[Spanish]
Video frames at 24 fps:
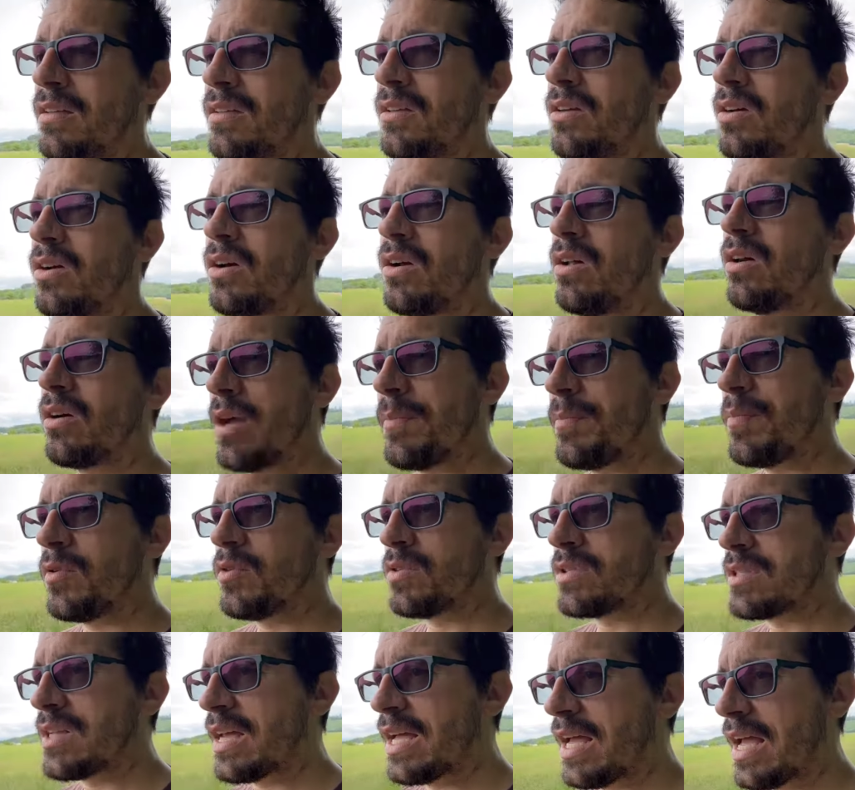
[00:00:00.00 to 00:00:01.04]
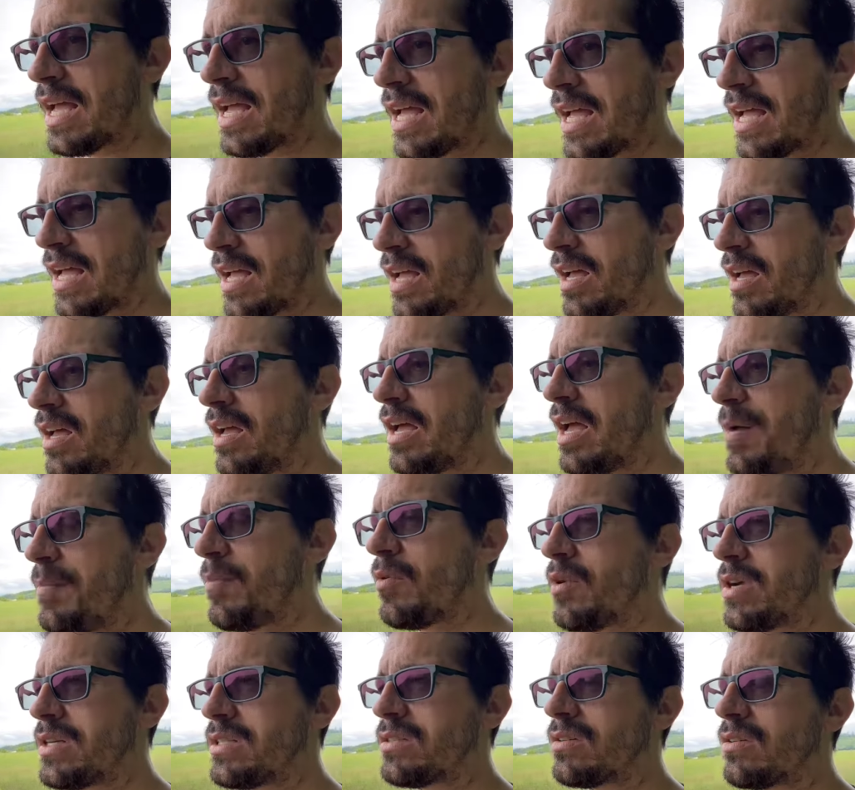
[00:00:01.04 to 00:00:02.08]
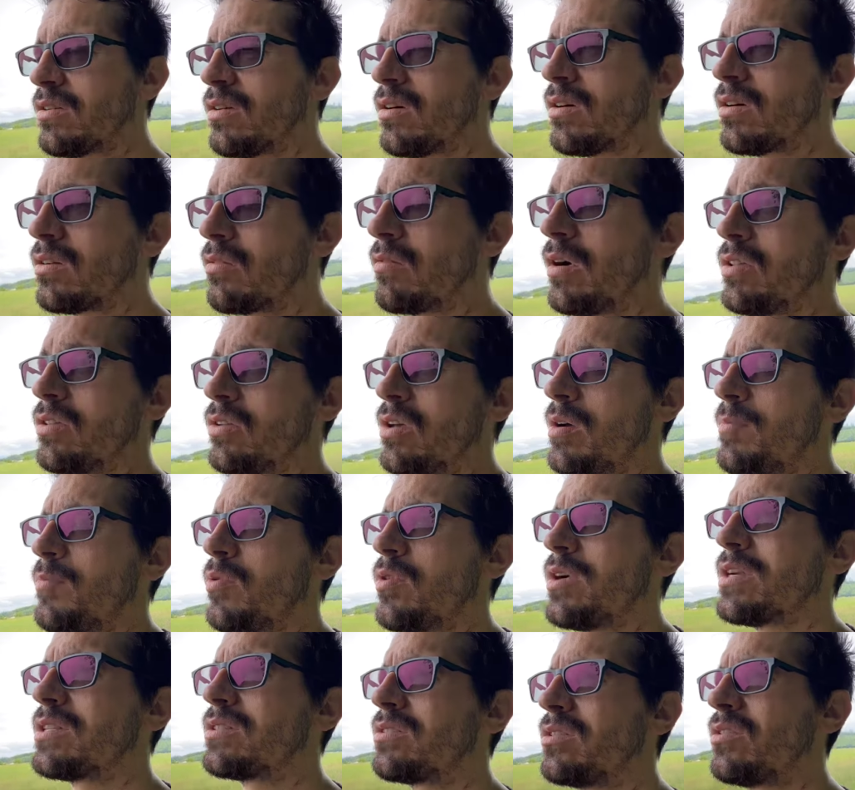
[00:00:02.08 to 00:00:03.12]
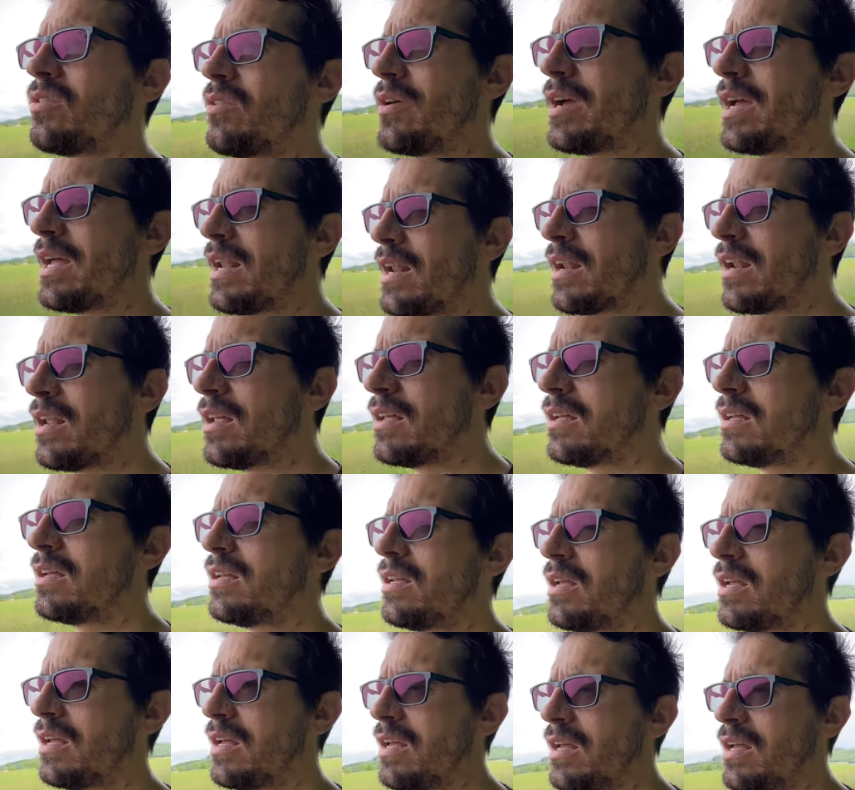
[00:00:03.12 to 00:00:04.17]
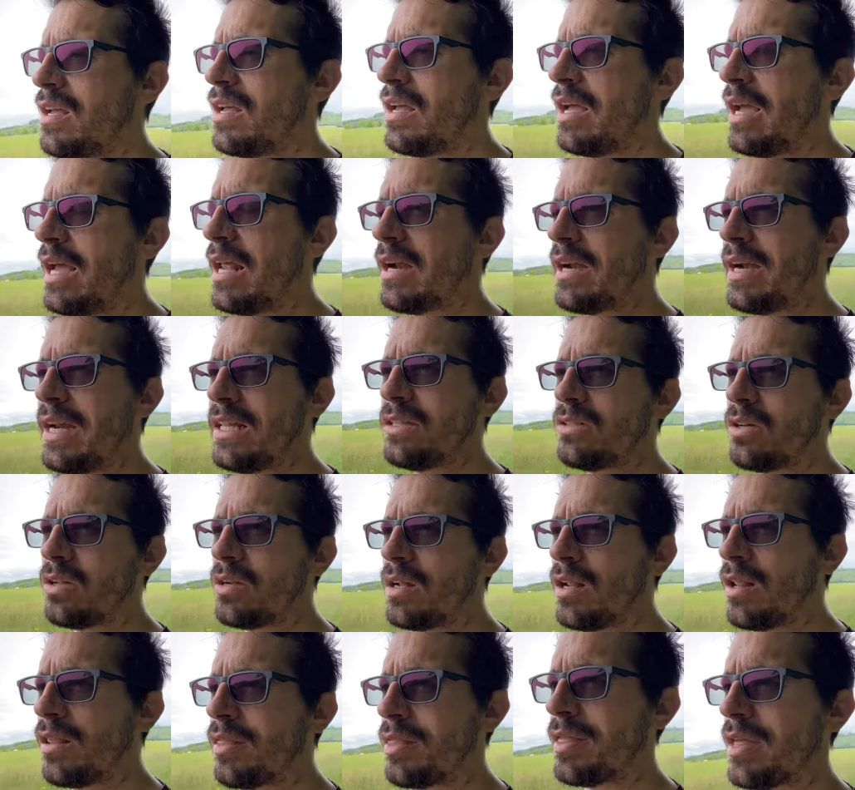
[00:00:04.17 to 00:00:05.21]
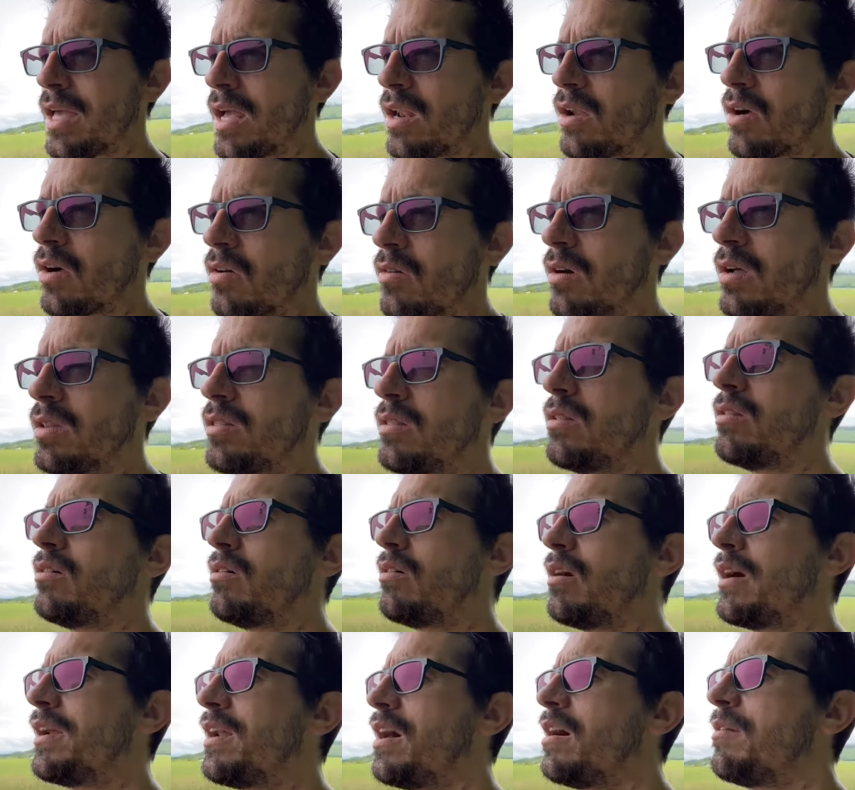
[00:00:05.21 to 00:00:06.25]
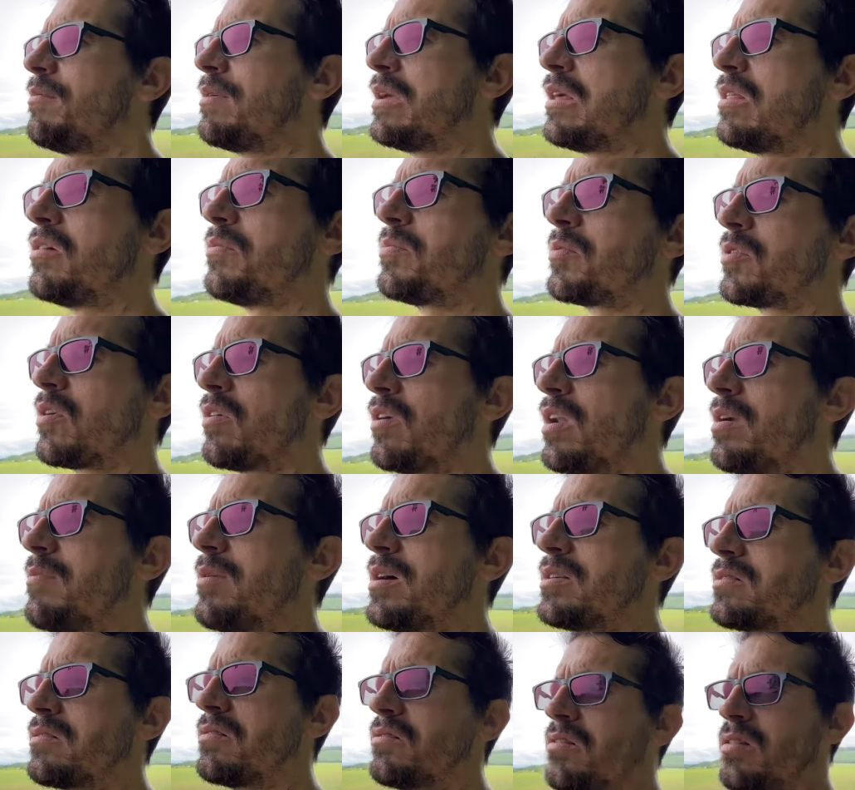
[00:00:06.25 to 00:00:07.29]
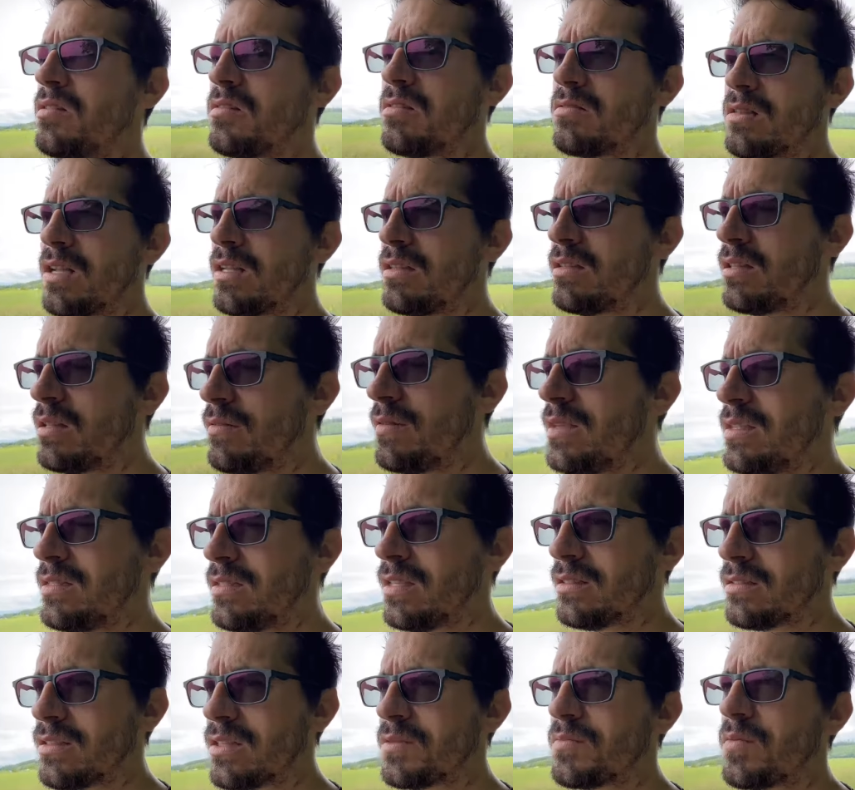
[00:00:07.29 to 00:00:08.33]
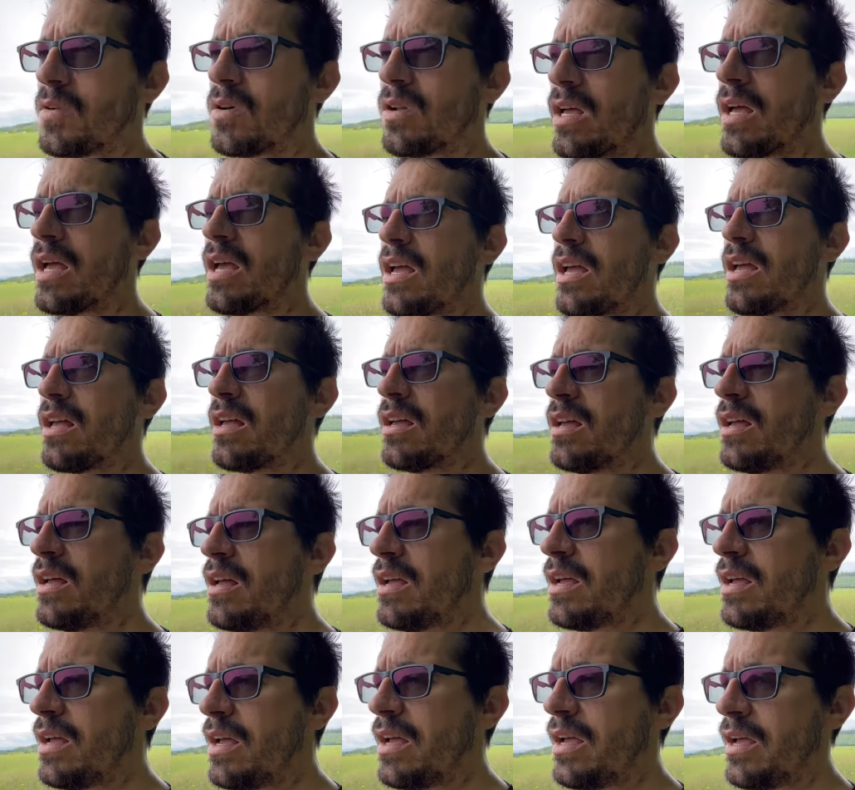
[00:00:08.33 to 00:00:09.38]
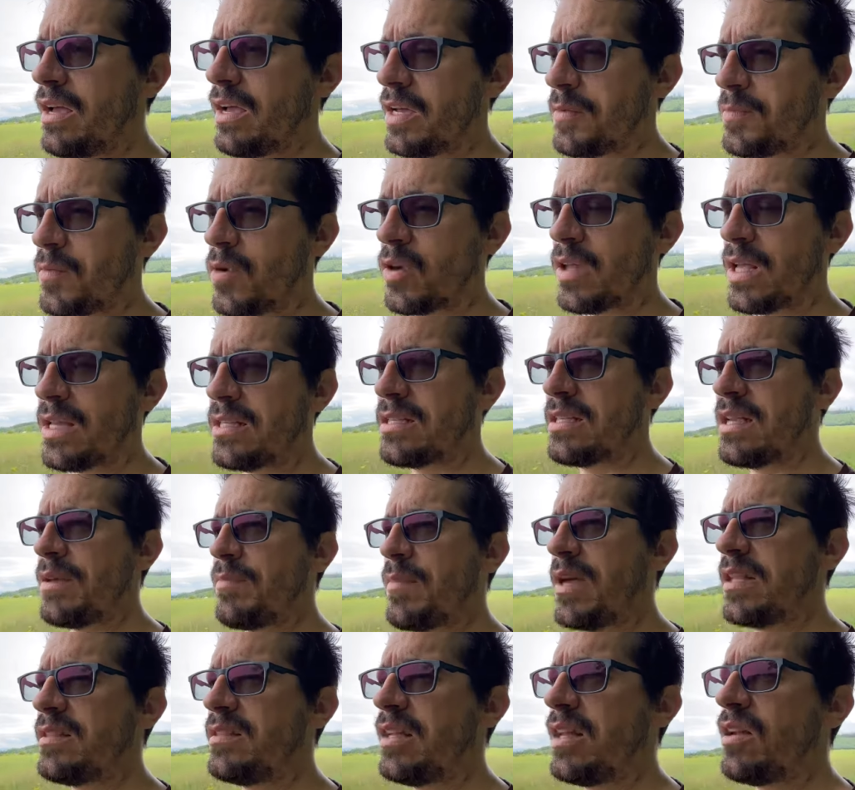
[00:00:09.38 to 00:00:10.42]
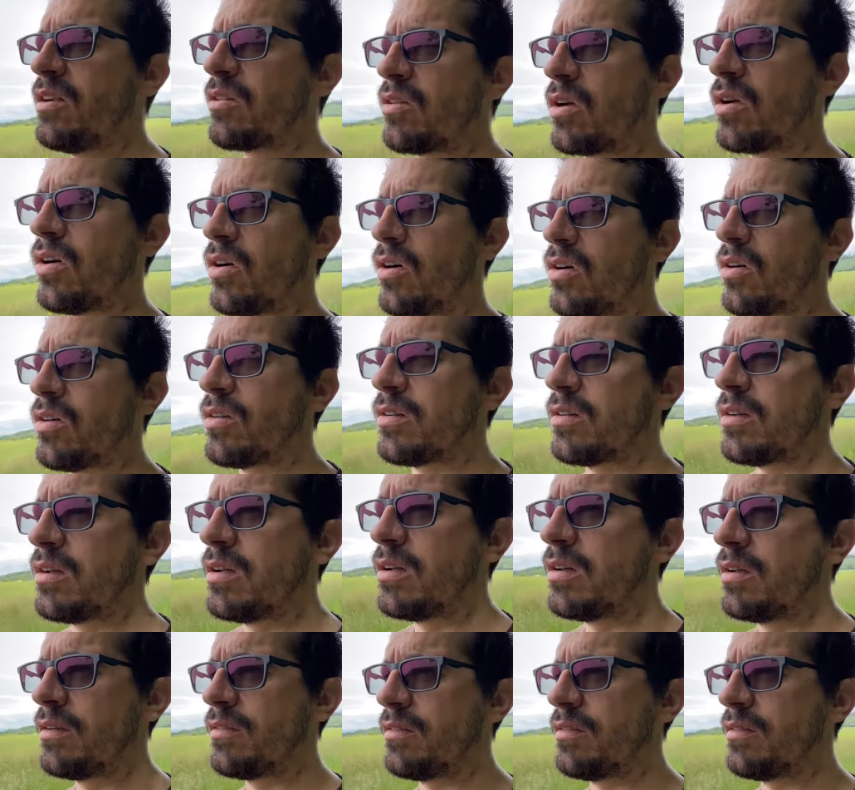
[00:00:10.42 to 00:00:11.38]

Yo creo que puse, he puesto, cuando he puesto el, el grito en el cielo, cuando han habido problemas con otros activistas es porque, es porque se metieron con,